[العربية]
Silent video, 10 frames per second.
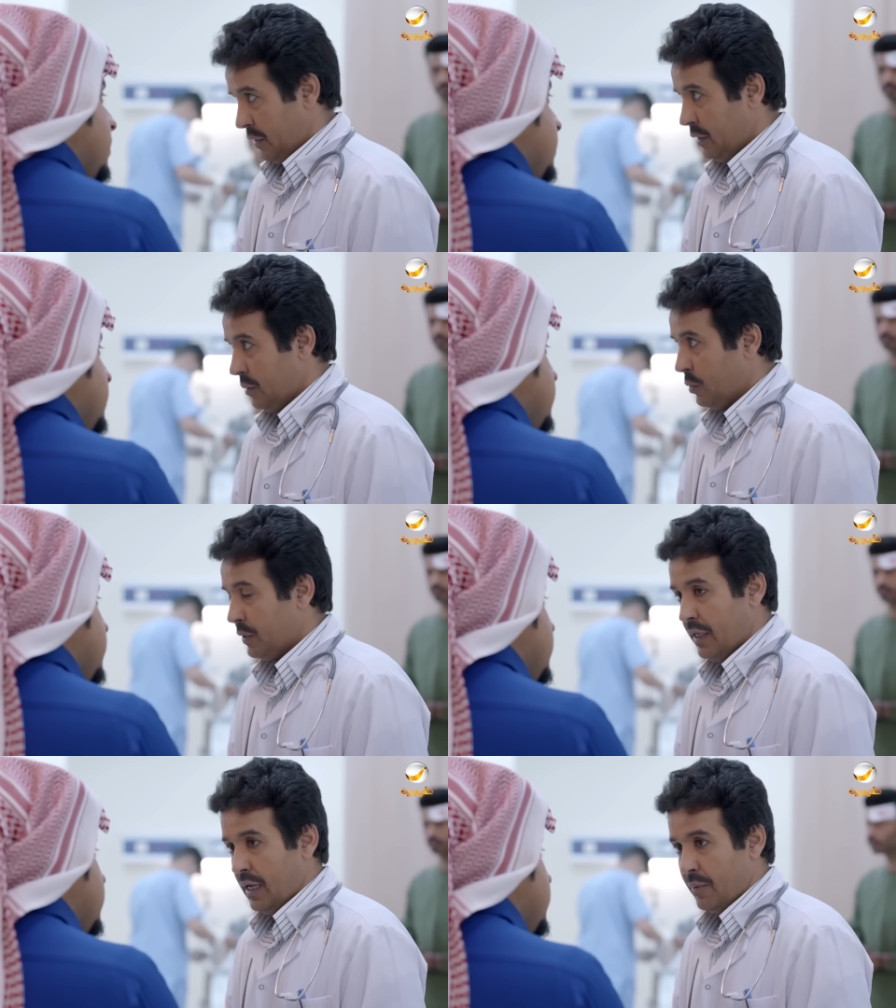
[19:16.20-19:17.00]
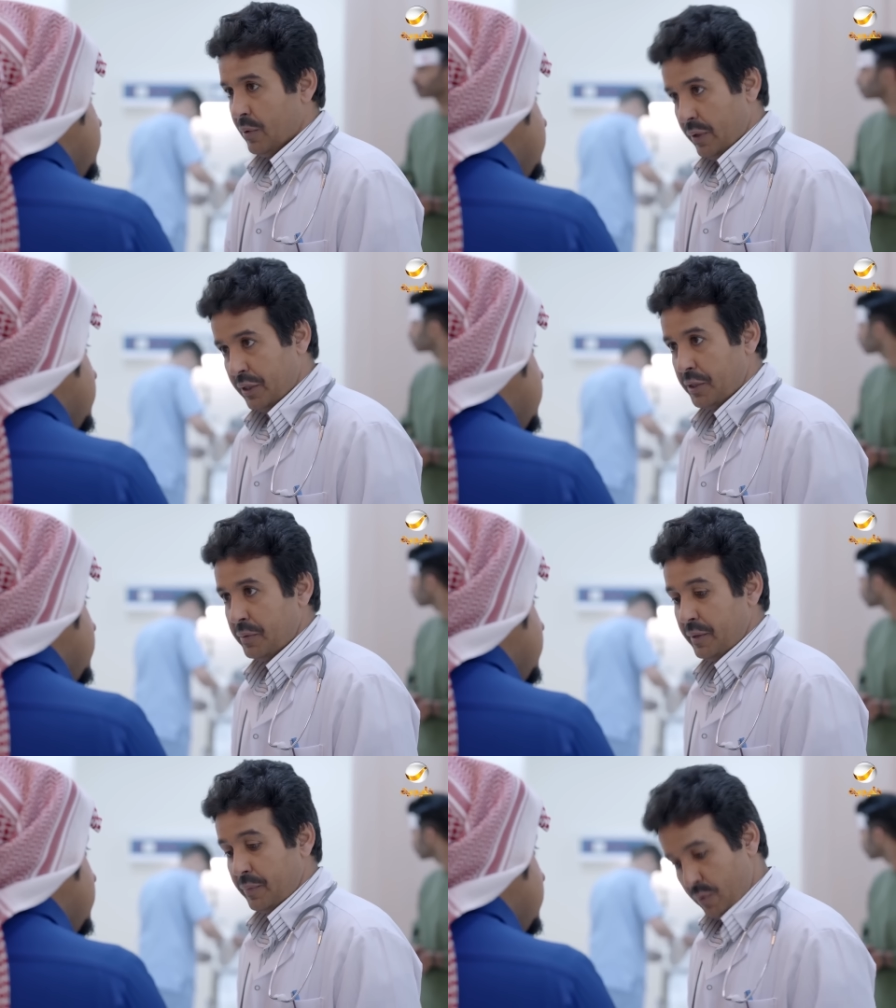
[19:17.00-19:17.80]
اي ابوي يا عامر وانا
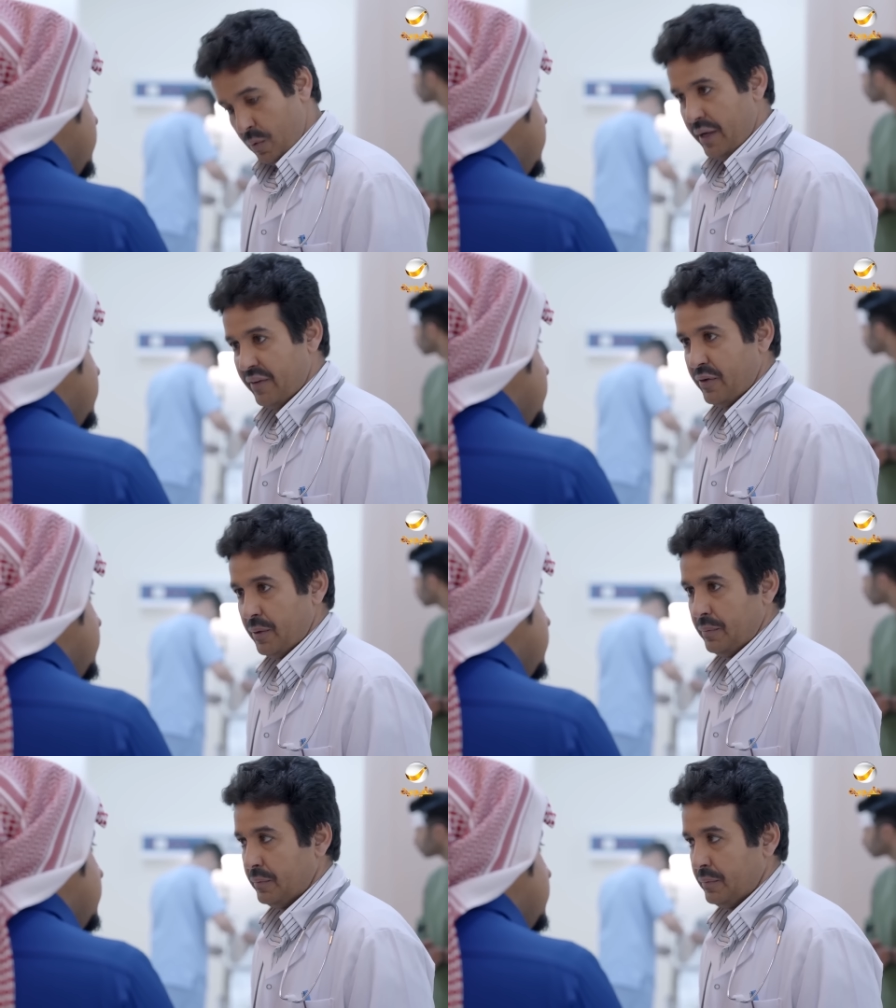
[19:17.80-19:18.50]
شبيب واعرفكم